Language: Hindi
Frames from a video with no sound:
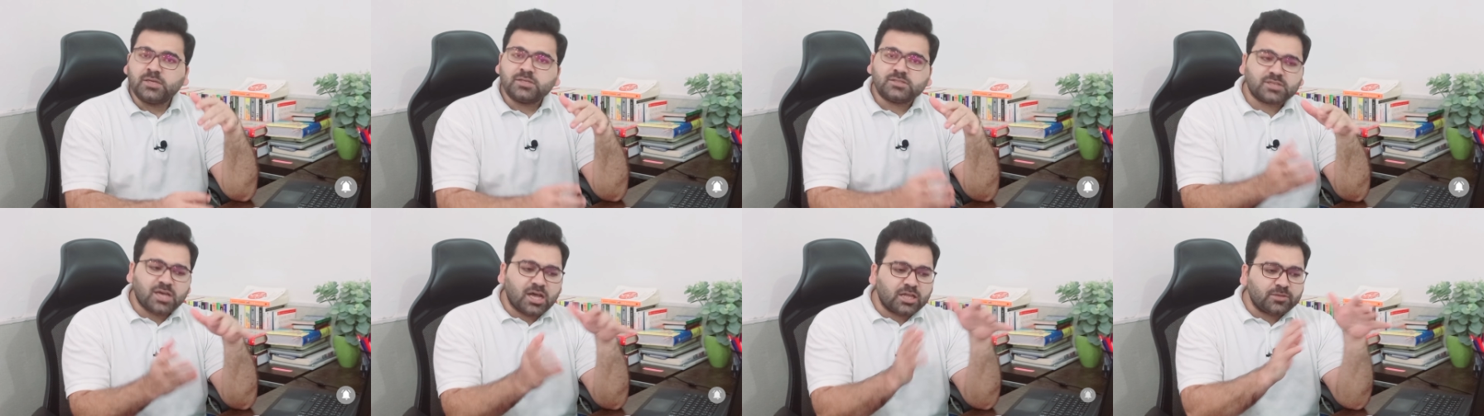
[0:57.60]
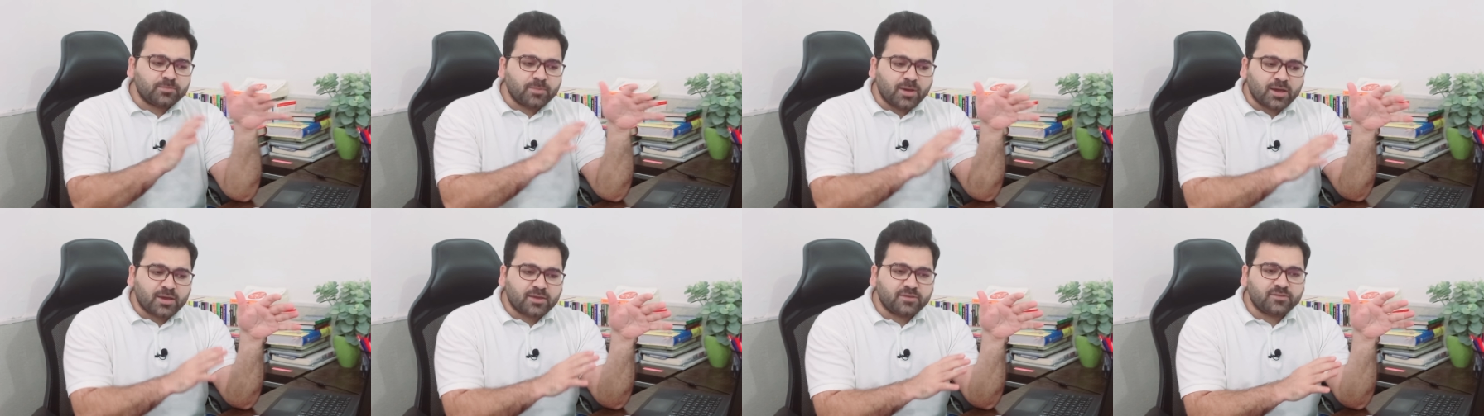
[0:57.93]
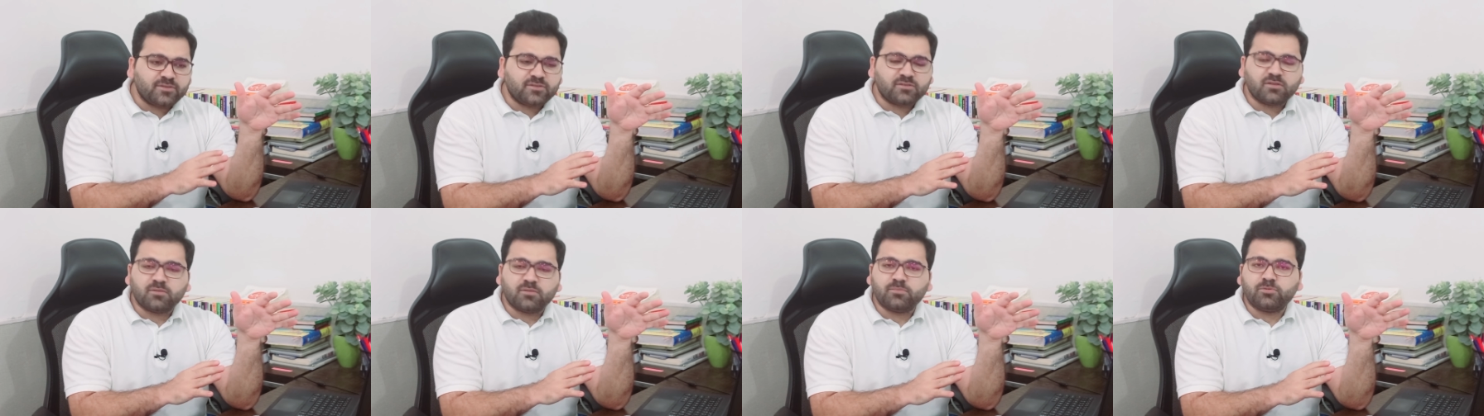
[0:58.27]
साथ बाकी
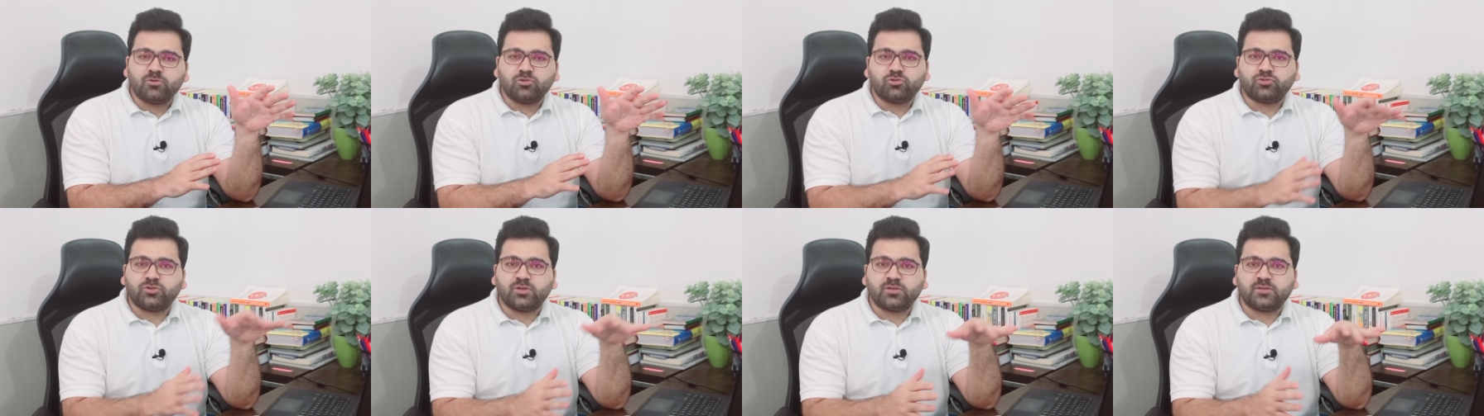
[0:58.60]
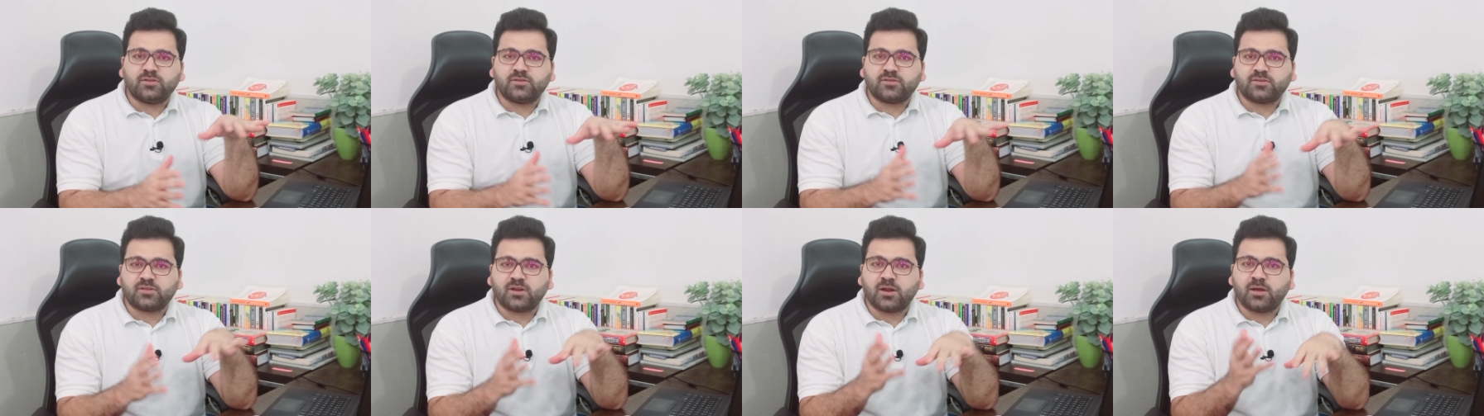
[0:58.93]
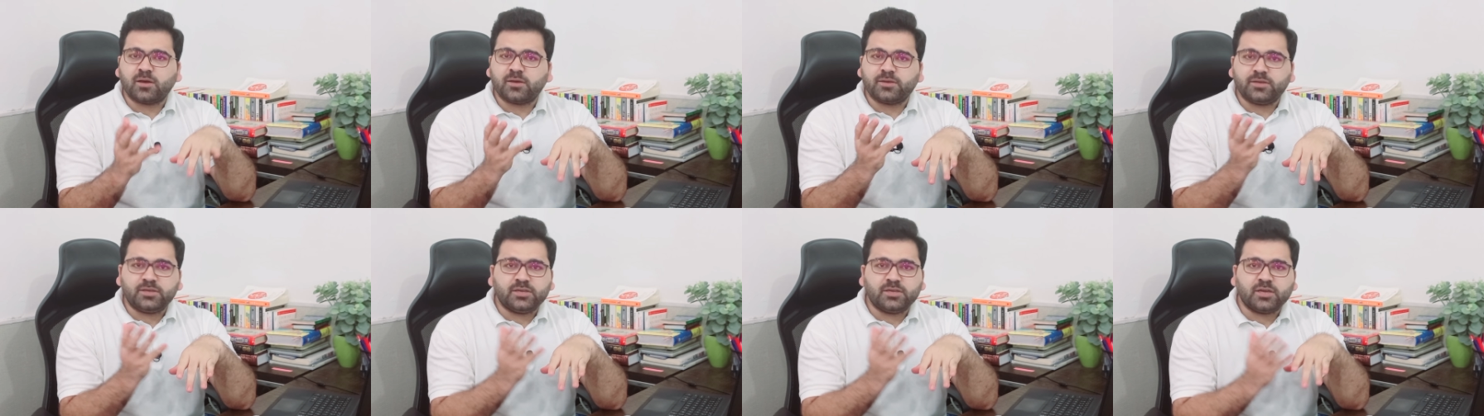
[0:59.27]
चीज़ें भी होती हैं जिस
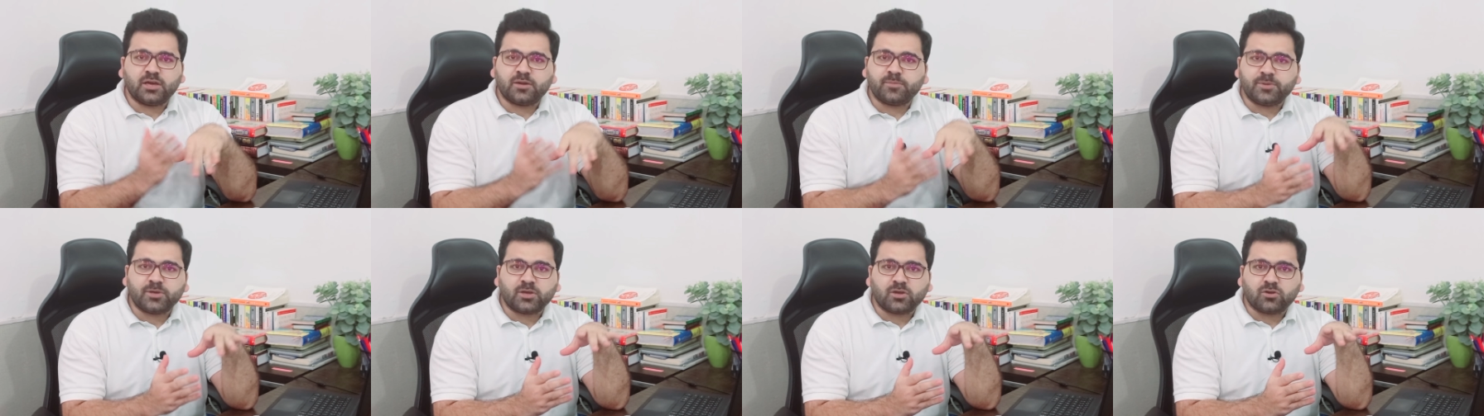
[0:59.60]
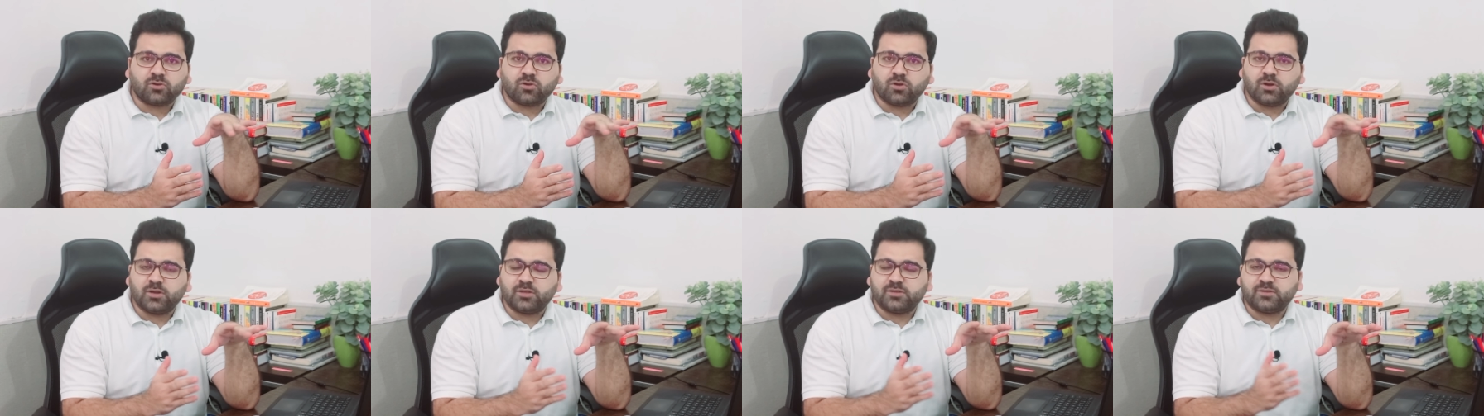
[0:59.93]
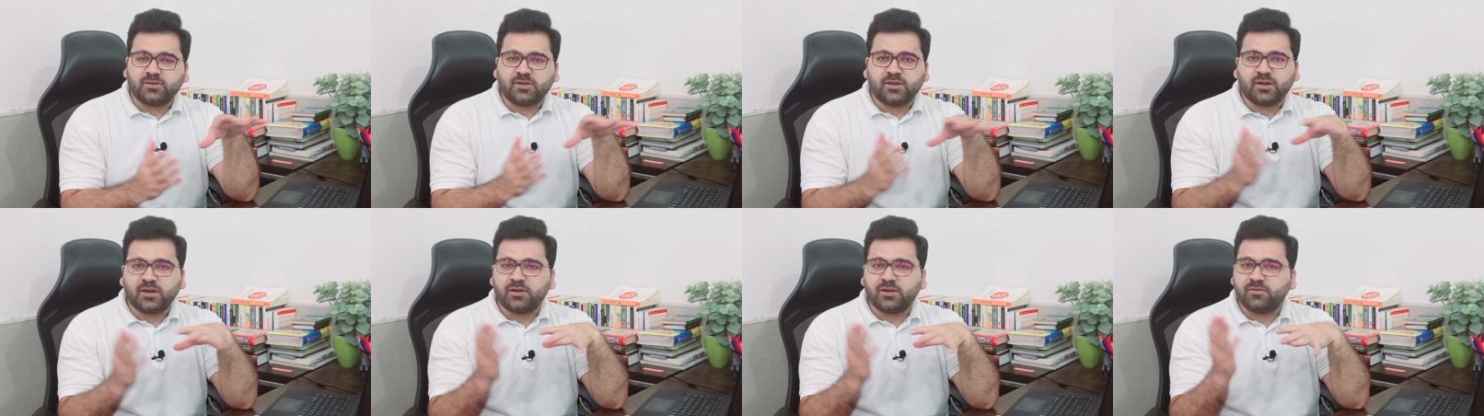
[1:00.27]
तरह ई e का नॉलेज
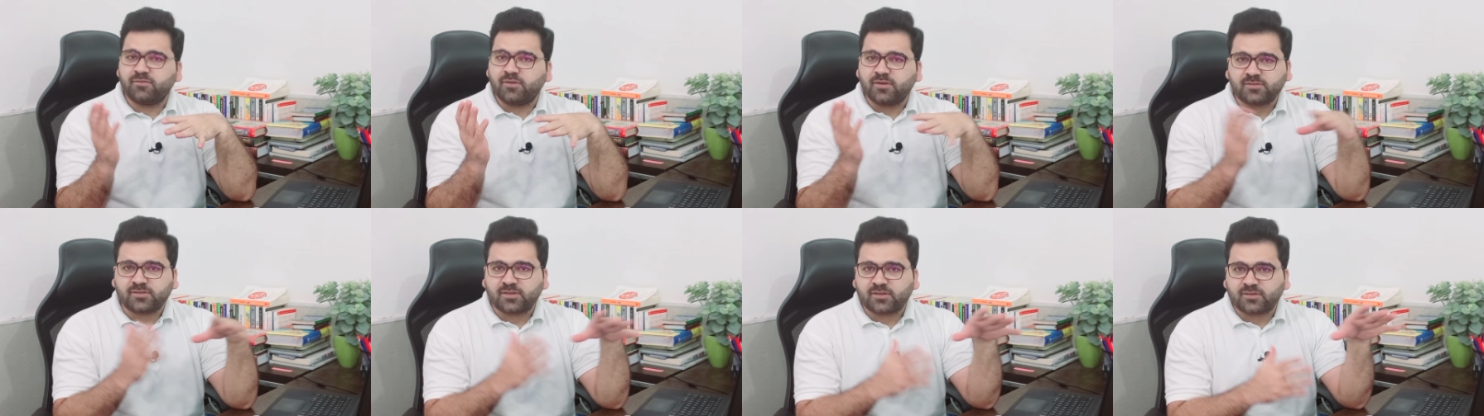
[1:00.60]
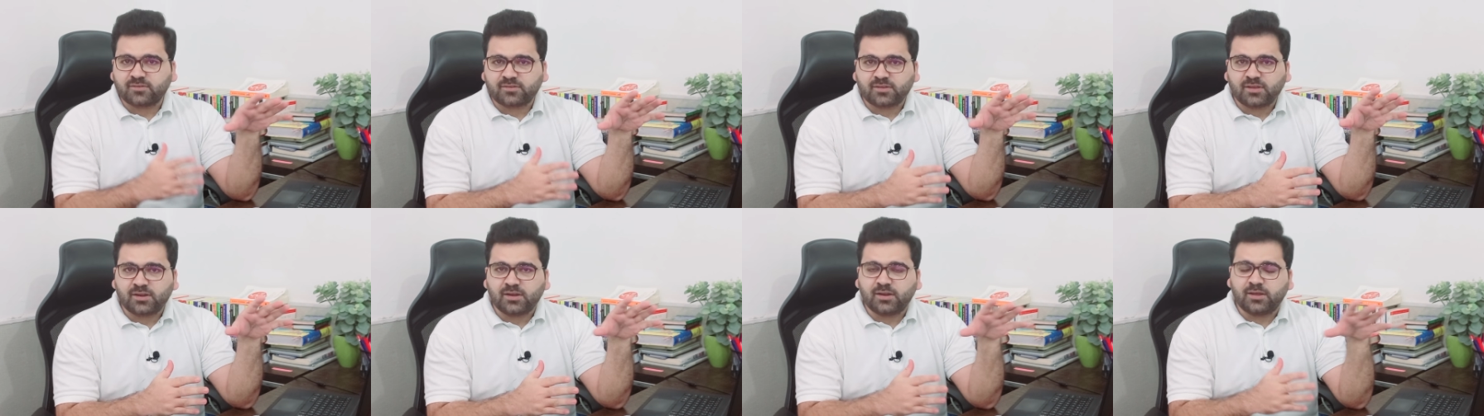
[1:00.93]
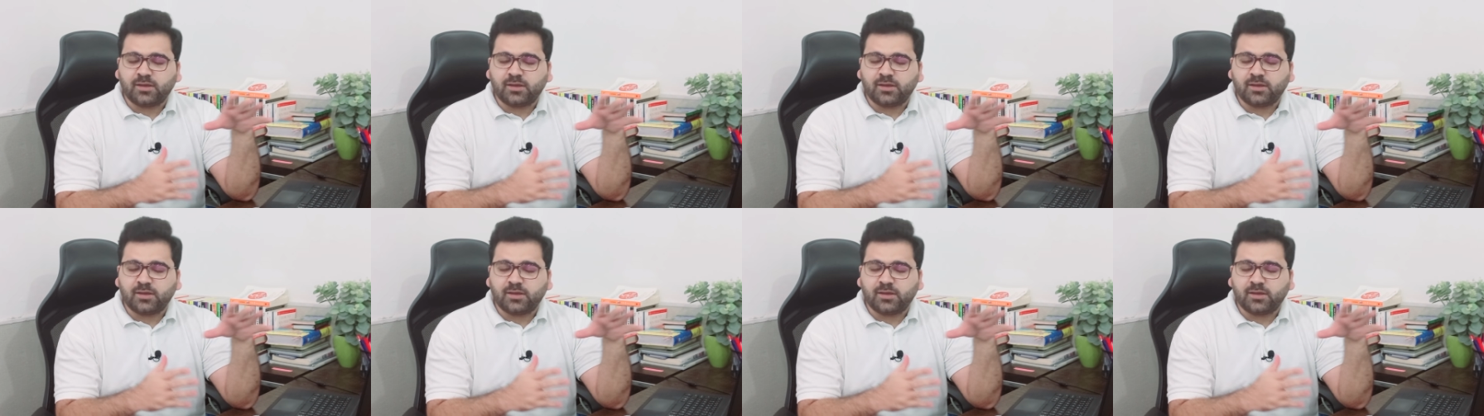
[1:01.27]
है एडवांस एक्सेल